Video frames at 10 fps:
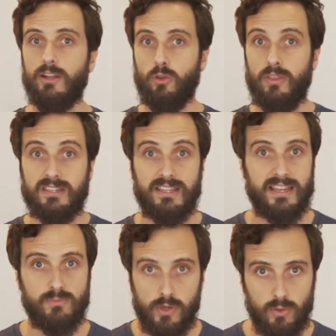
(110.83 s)
todas
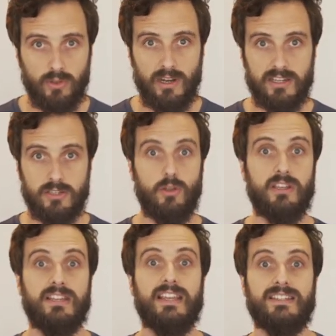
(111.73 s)
ellas muy útiles,
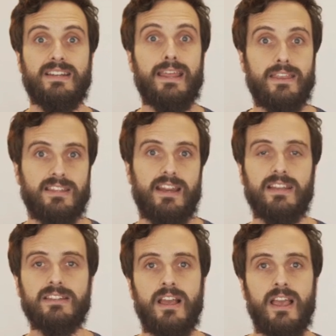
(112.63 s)
todas ellas
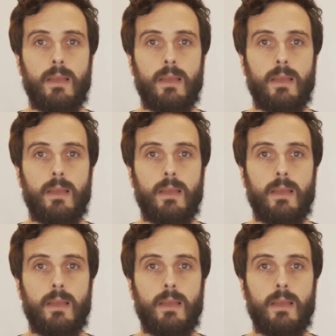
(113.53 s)
necesarias,